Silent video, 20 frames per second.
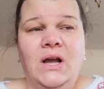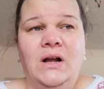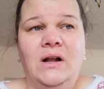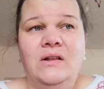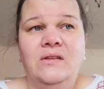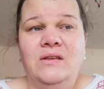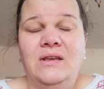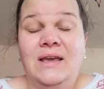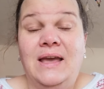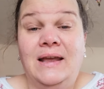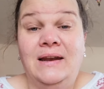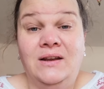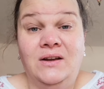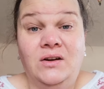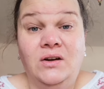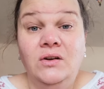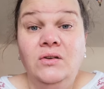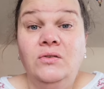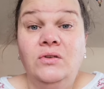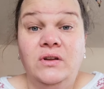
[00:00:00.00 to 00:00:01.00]
als ich keine
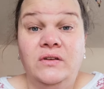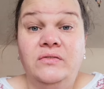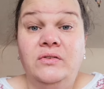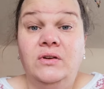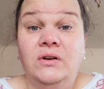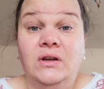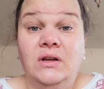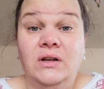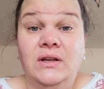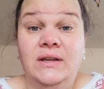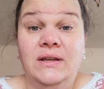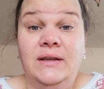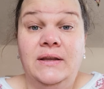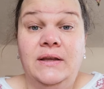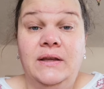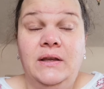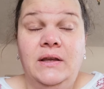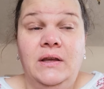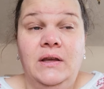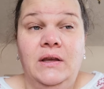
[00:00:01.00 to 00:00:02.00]
Ahnung davon hatte.
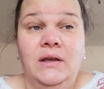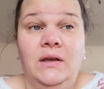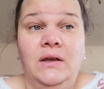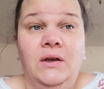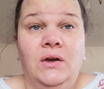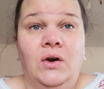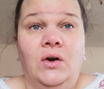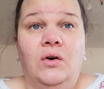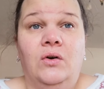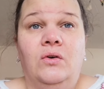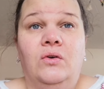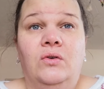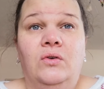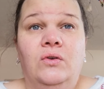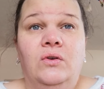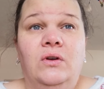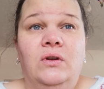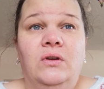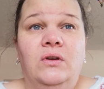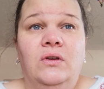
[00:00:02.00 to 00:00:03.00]

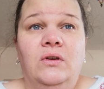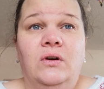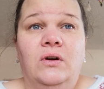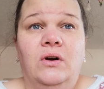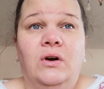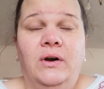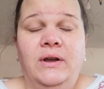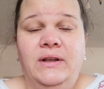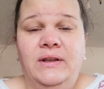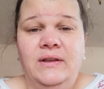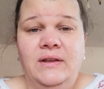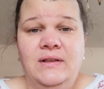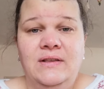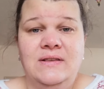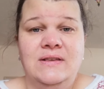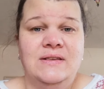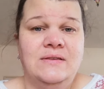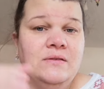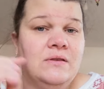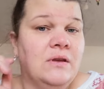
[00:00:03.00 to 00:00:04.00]
Und äh, heute
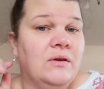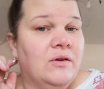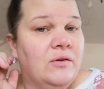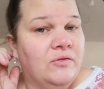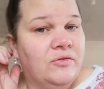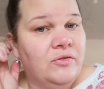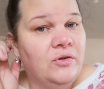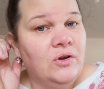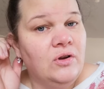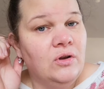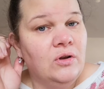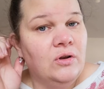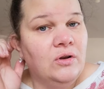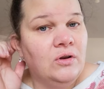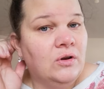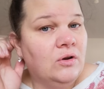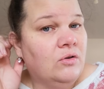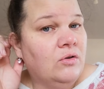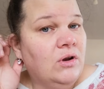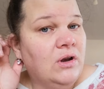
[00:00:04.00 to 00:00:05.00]
ist es äh, für,
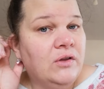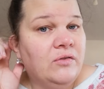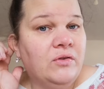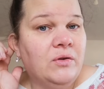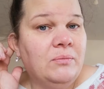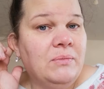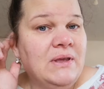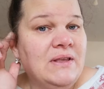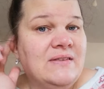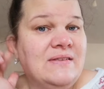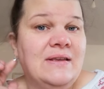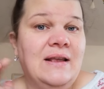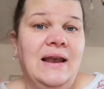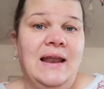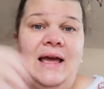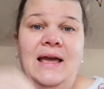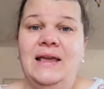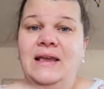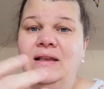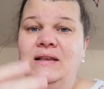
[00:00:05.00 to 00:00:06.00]
natürlich für mich sehr
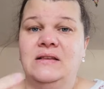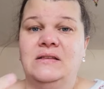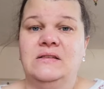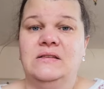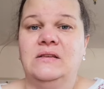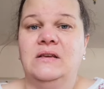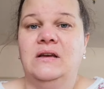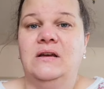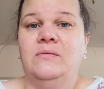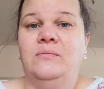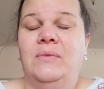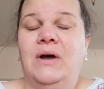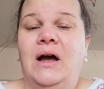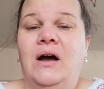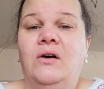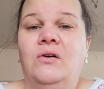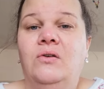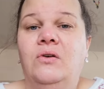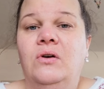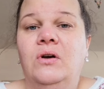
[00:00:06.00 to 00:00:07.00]
leicht, das ähm,
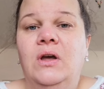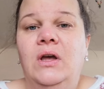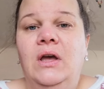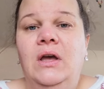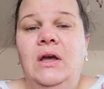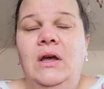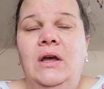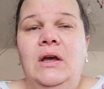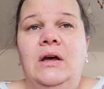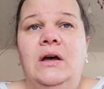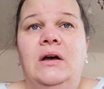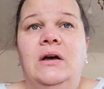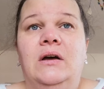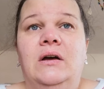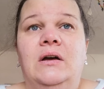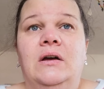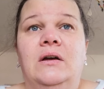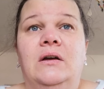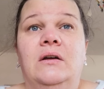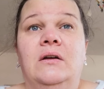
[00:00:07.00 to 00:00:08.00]
auch
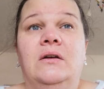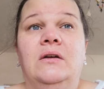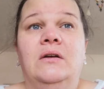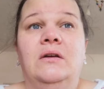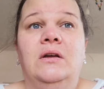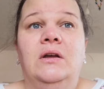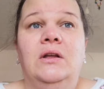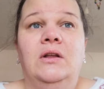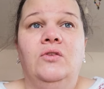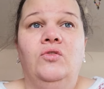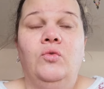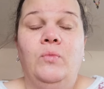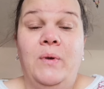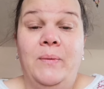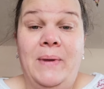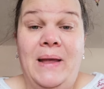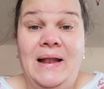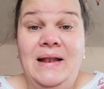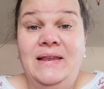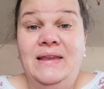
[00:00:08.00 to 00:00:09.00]
äh, zu
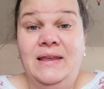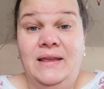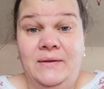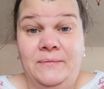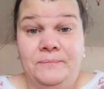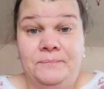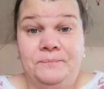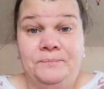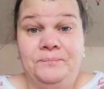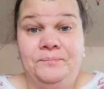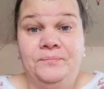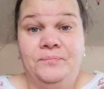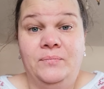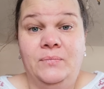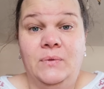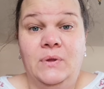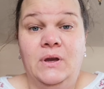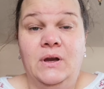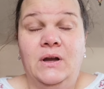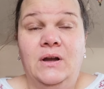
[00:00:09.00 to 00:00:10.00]
bewältigen.
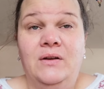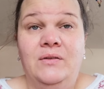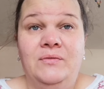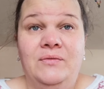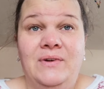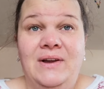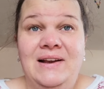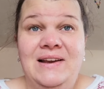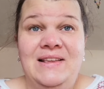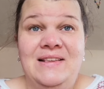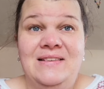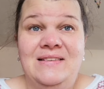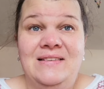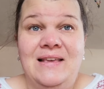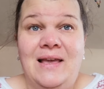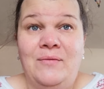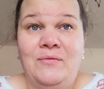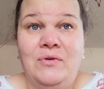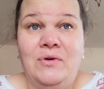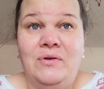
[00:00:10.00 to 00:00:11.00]
Ja, weil ich es
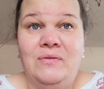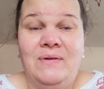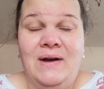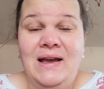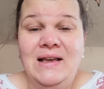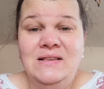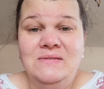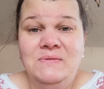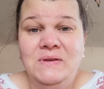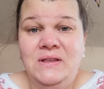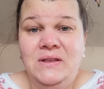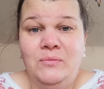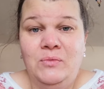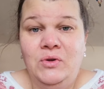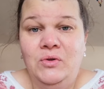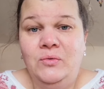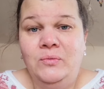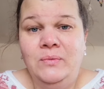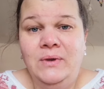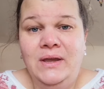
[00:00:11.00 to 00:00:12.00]
einfach weiß, wie ich
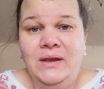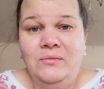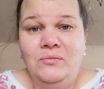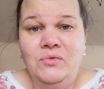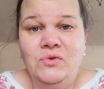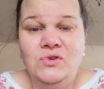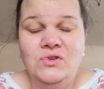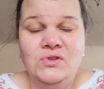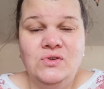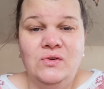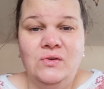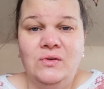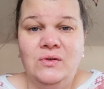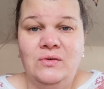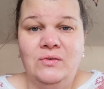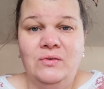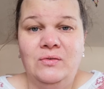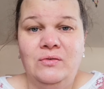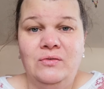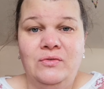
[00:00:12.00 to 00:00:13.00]
damit umgehen muss und,
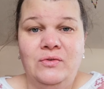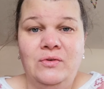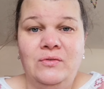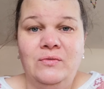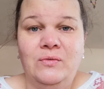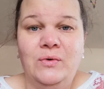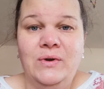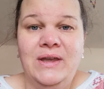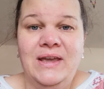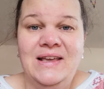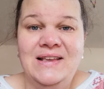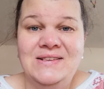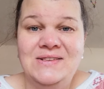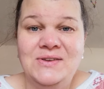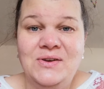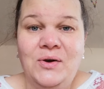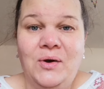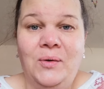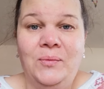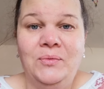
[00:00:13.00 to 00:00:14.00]
und, und von woher
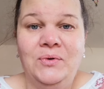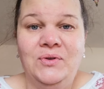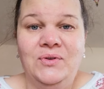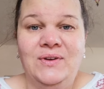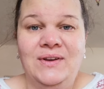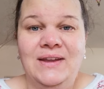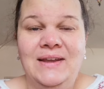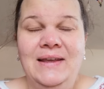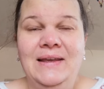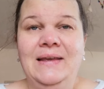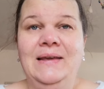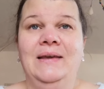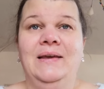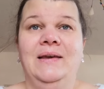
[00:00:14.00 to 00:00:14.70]
es kommt und